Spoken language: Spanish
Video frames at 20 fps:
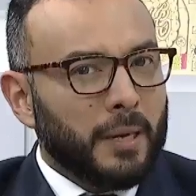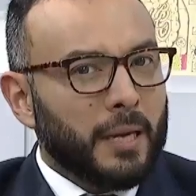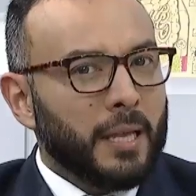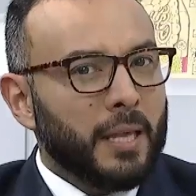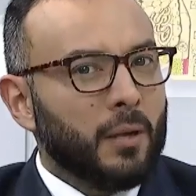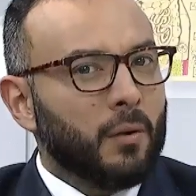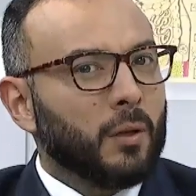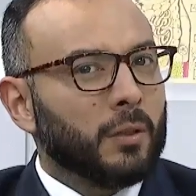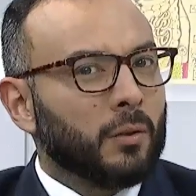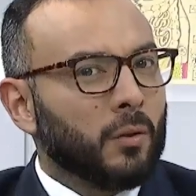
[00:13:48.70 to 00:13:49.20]
le
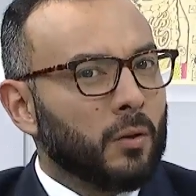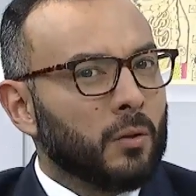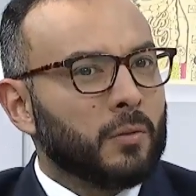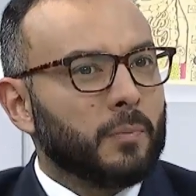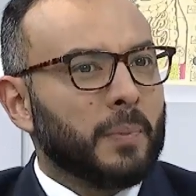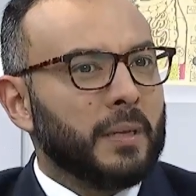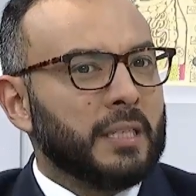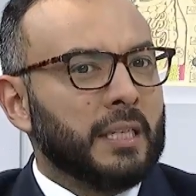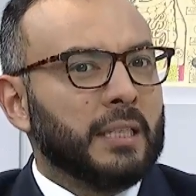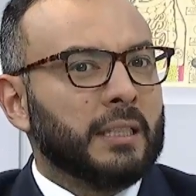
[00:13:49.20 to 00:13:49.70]
digo a todos los
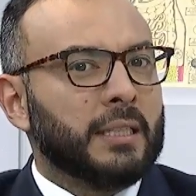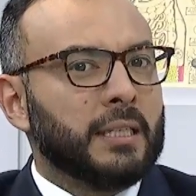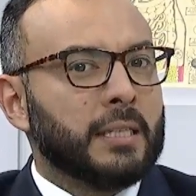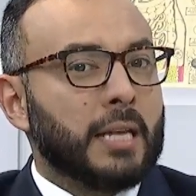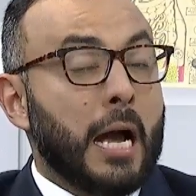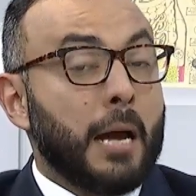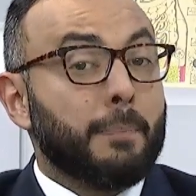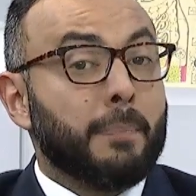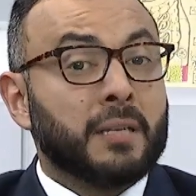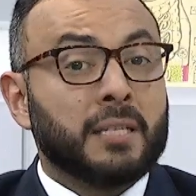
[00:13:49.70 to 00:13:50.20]

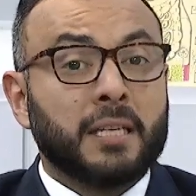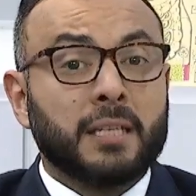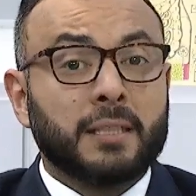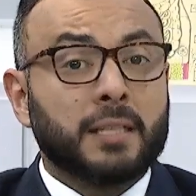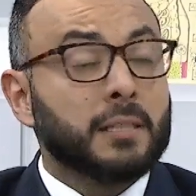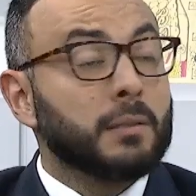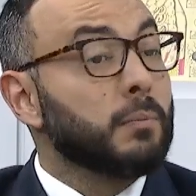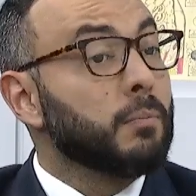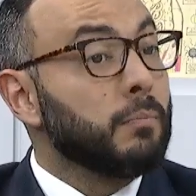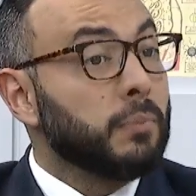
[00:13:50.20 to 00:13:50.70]
pacientes, hay
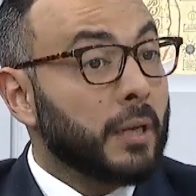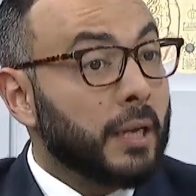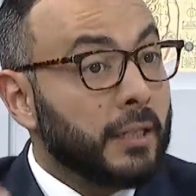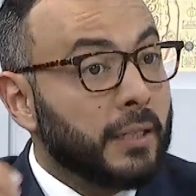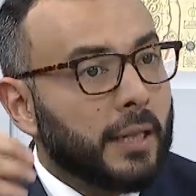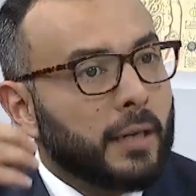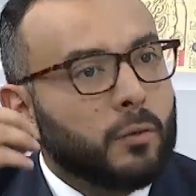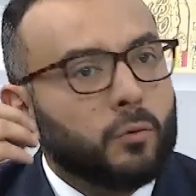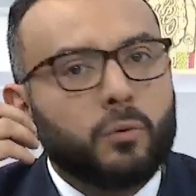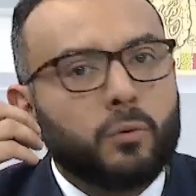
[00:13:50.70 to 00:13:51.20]
pacientes que
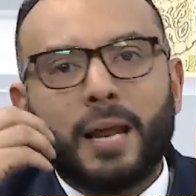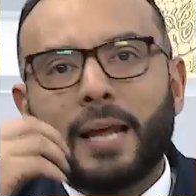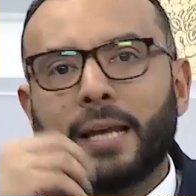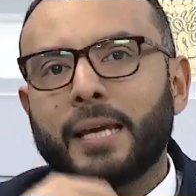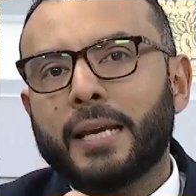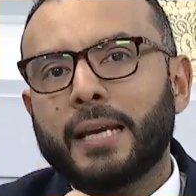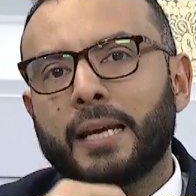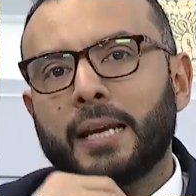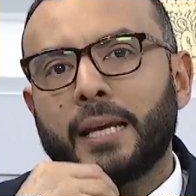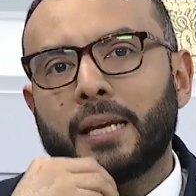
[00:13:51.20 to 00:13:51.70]
tienen una
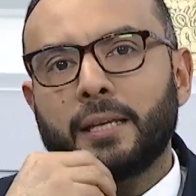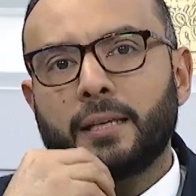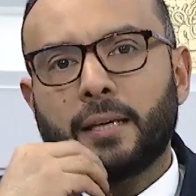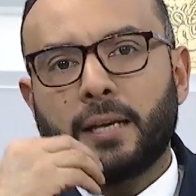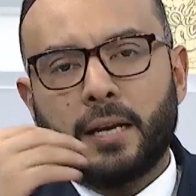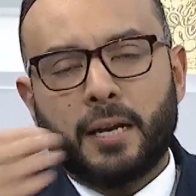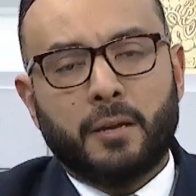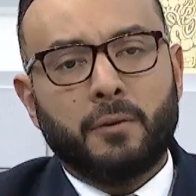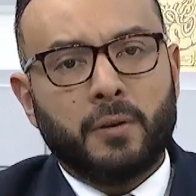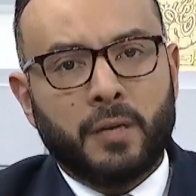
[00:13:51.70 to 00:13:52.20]
higiene
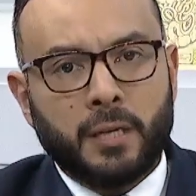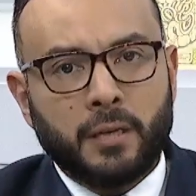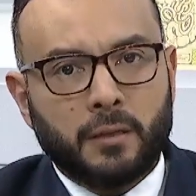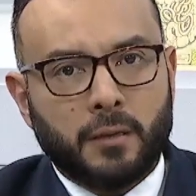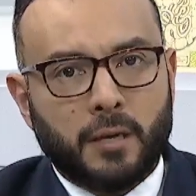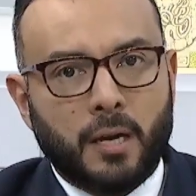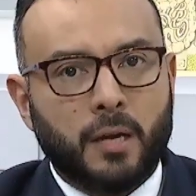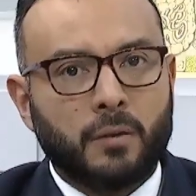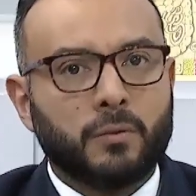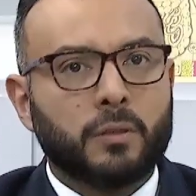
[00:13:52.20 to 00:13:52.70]
increíble,
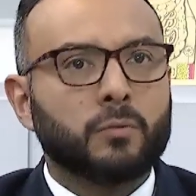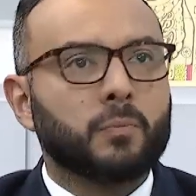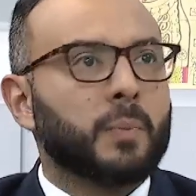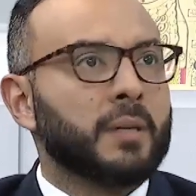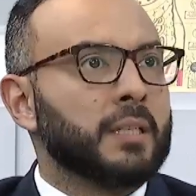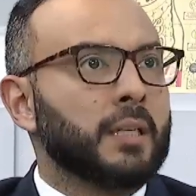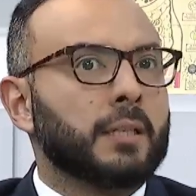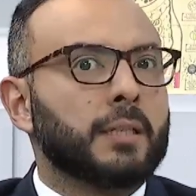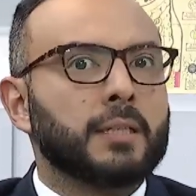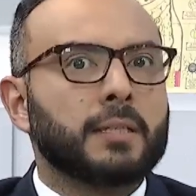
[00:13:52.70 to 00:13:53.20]
hay unos
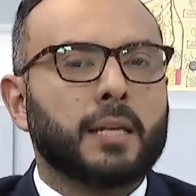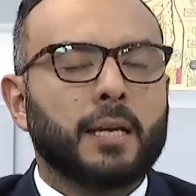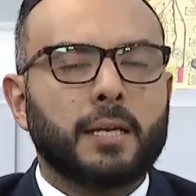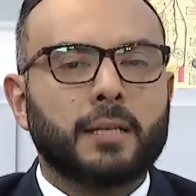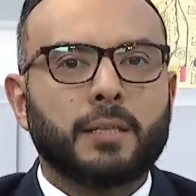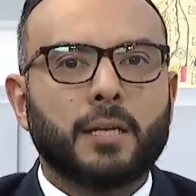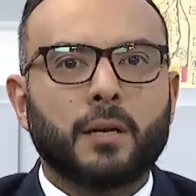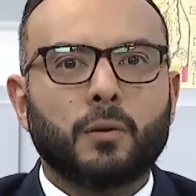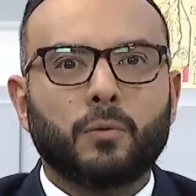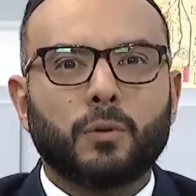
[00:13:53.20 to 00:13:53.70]
pacientes que le
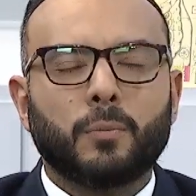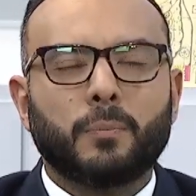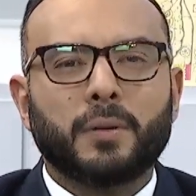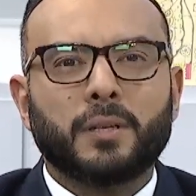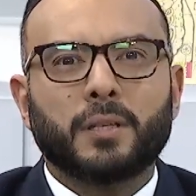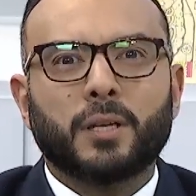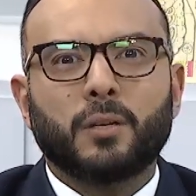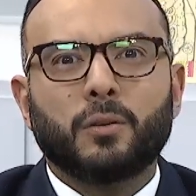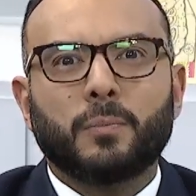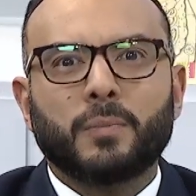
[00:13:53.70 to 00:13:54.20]
dicen a uno, pero
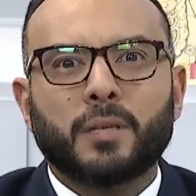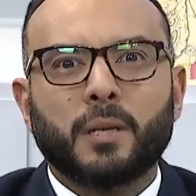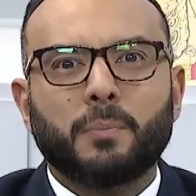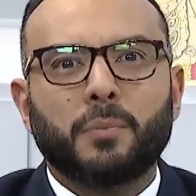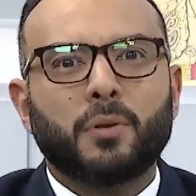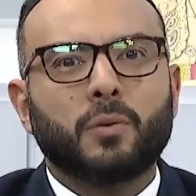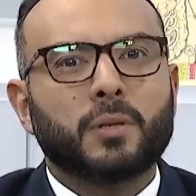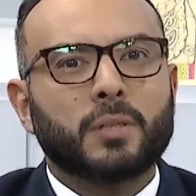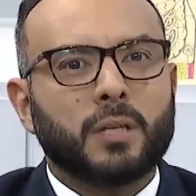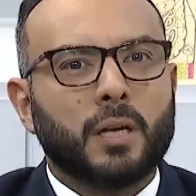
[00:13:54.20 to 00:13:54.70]
es que yo me
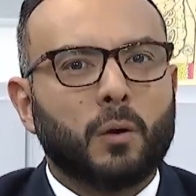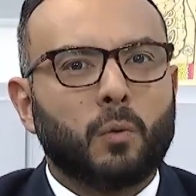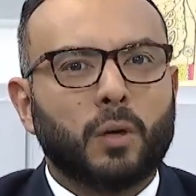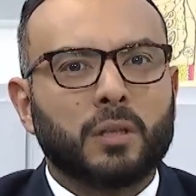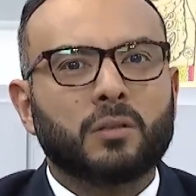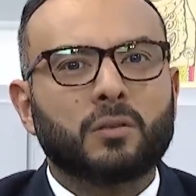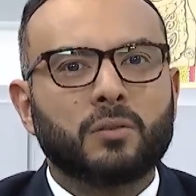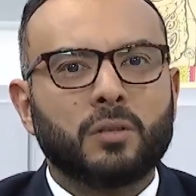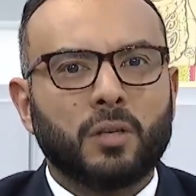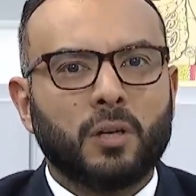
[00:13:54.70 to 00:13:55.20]
cepillo hasta
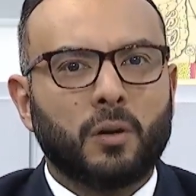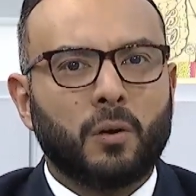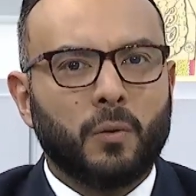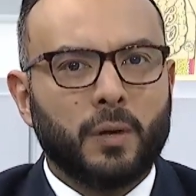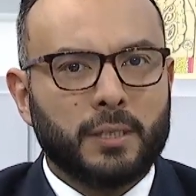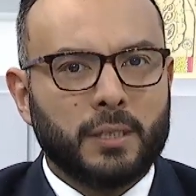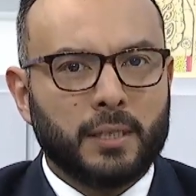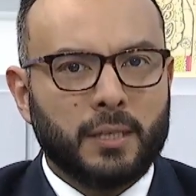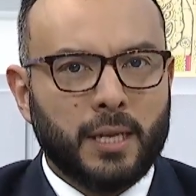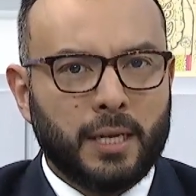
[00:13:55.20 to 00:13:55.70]
cuatro o cinco
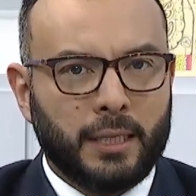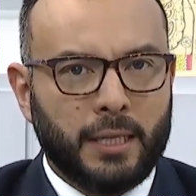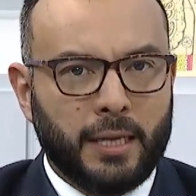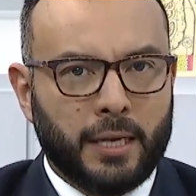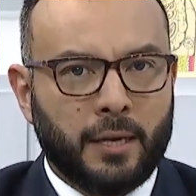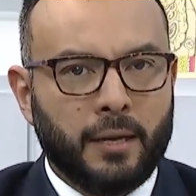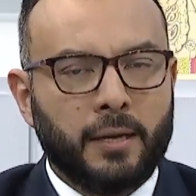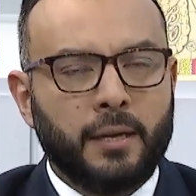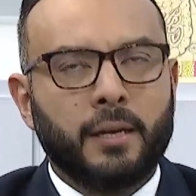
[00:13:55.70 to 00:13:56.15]
veces al día.